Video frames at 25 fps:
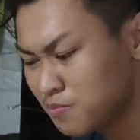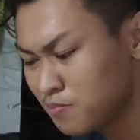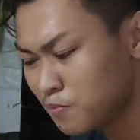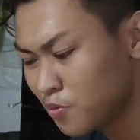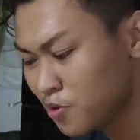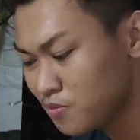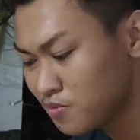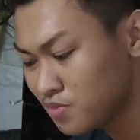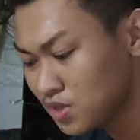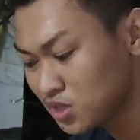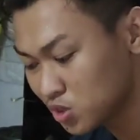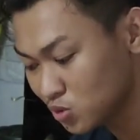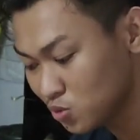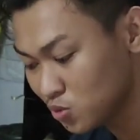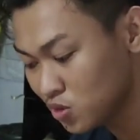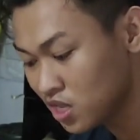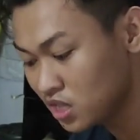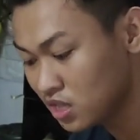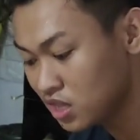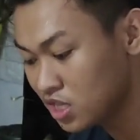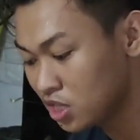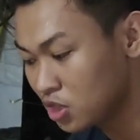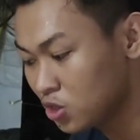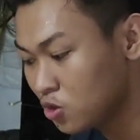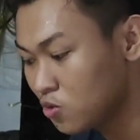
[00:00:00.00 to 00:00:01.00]
For me,
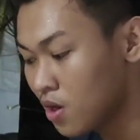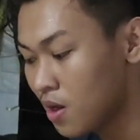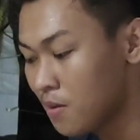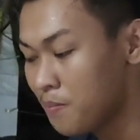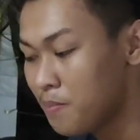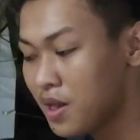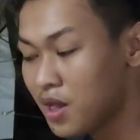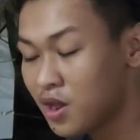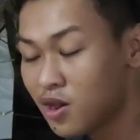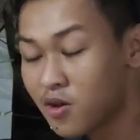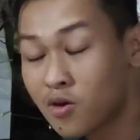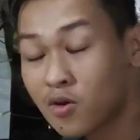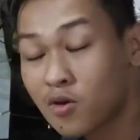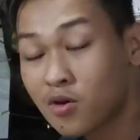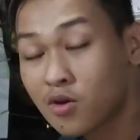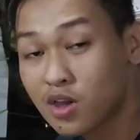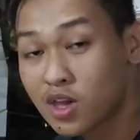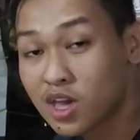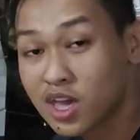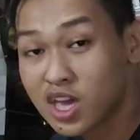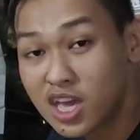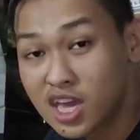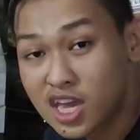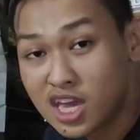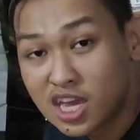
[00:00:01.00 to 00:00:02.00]
sulit na to ah, pero
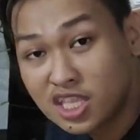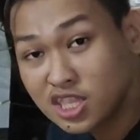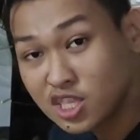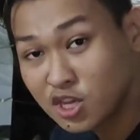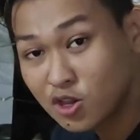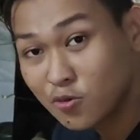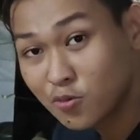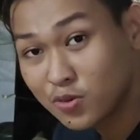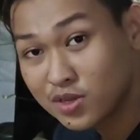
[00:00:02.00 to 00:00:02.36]
hindi